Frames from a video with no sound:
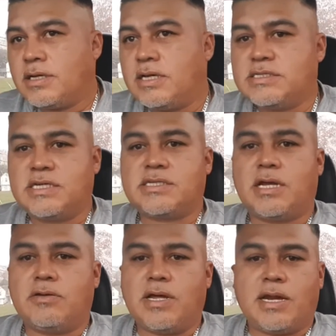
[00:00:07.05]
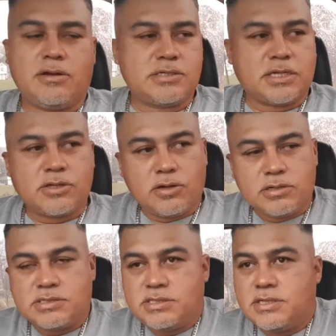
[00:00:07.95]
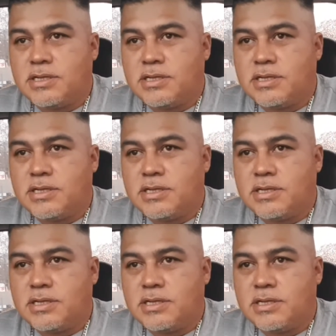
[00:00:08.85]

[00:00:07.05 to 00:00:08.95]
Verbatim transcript: quise saludarlos a todos.